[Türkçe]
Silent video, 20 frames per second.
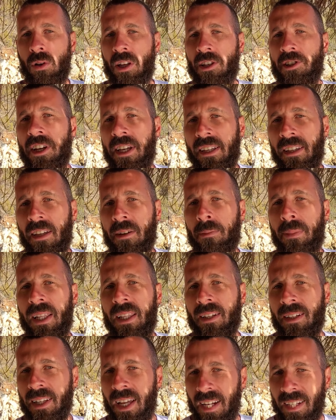dönülecek yer
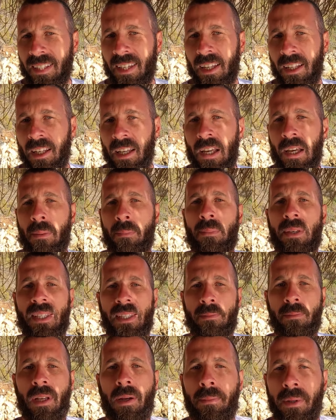belirlerken
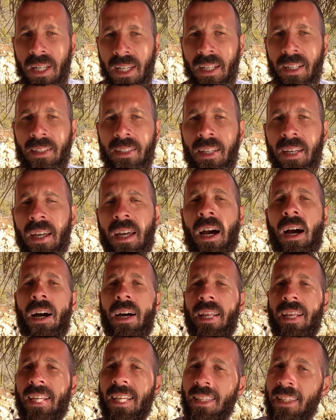bizimle birlikte
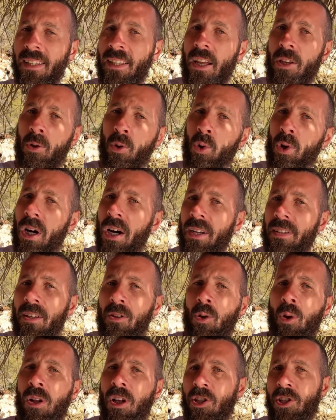hareket eden
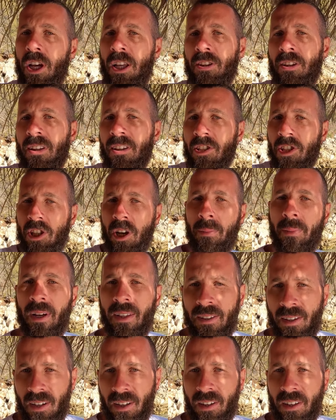yukarıda dolaşan dalış
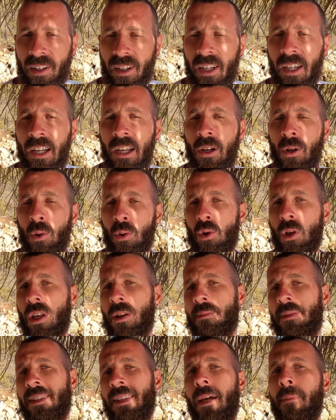şamandıraları
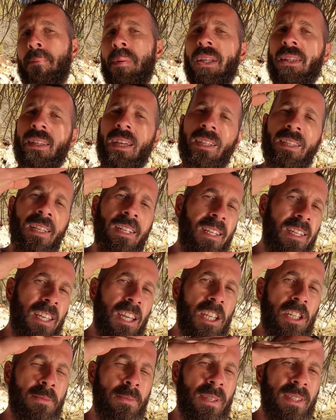üzerimizden bir
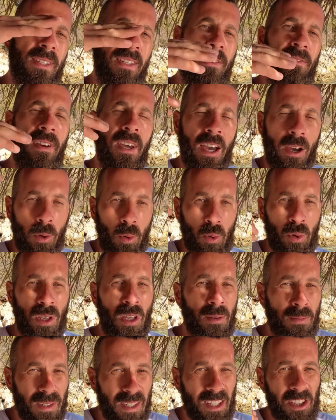teknenin geçmesini veya
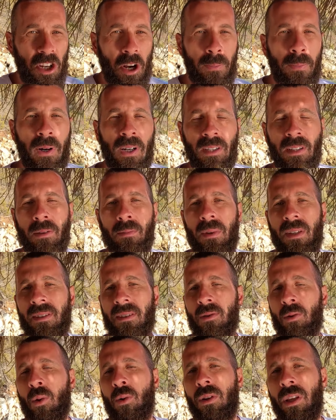üzerimize çapa
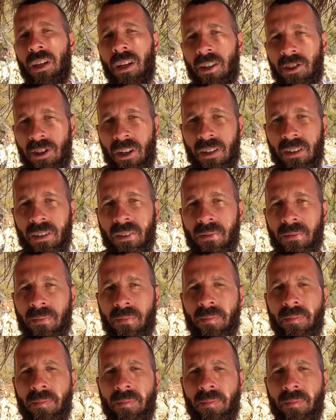atılmasının önüne geçer.